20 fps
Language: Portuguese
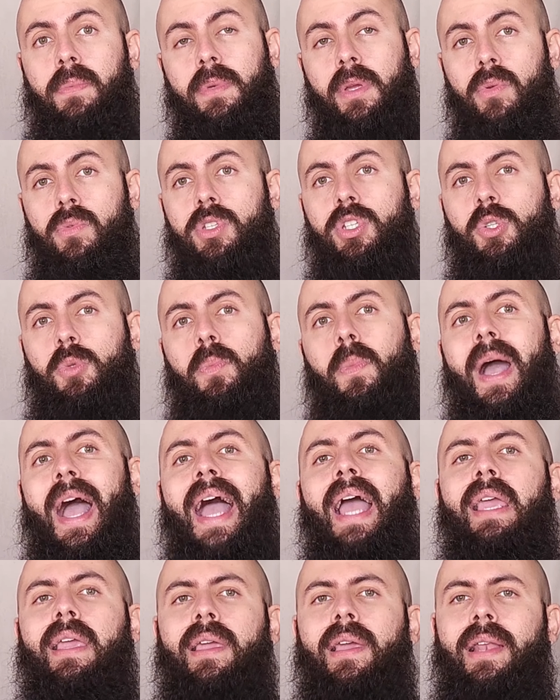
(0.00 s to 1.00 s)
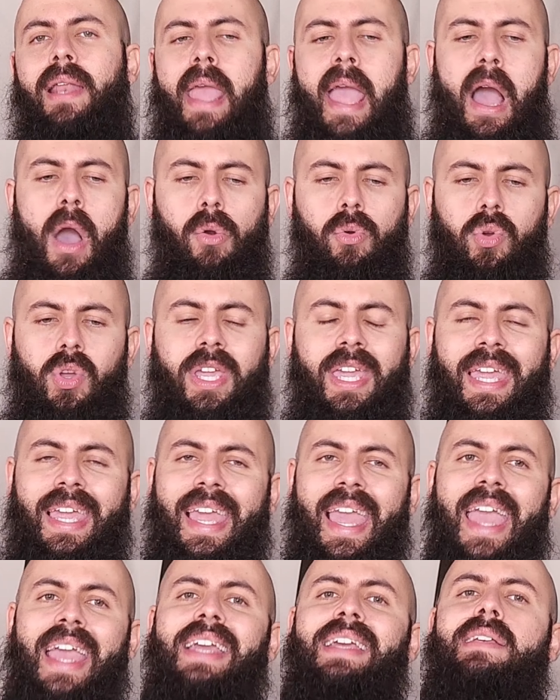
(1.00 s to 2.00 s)
porque o sparring ele é algo
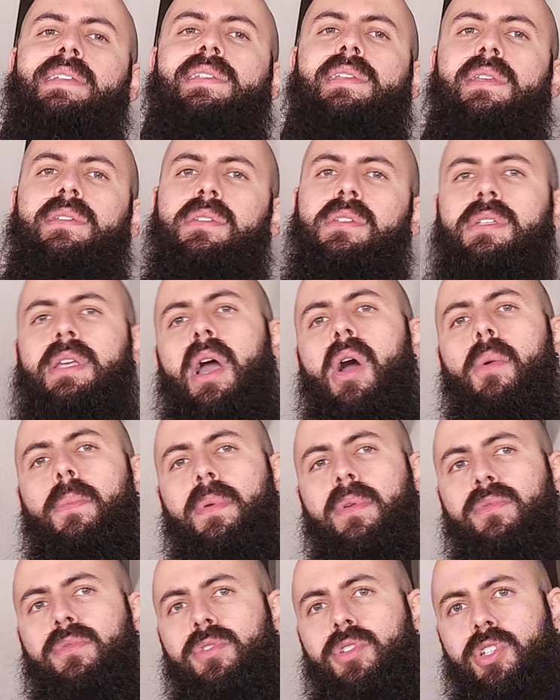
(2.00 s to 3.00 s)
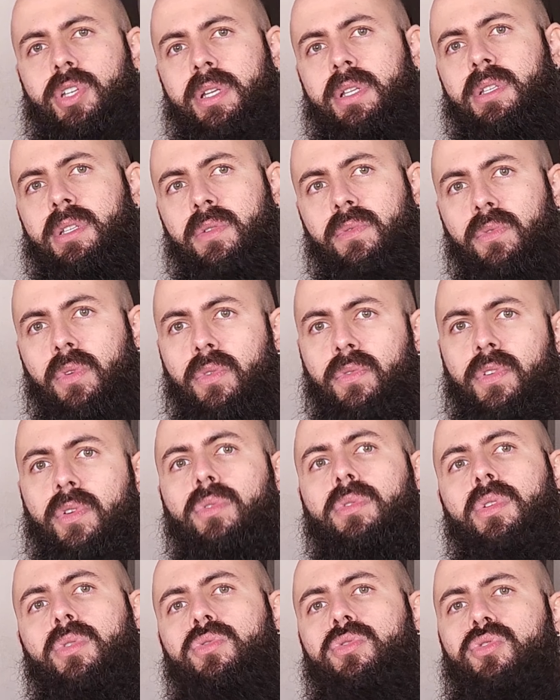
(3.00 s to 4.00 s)
que é essencial para você desenvolver o
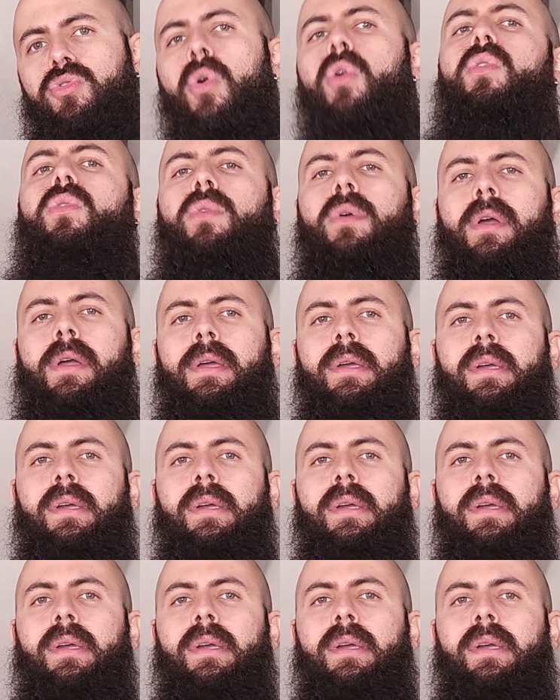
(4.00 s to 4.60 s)
teu jogo.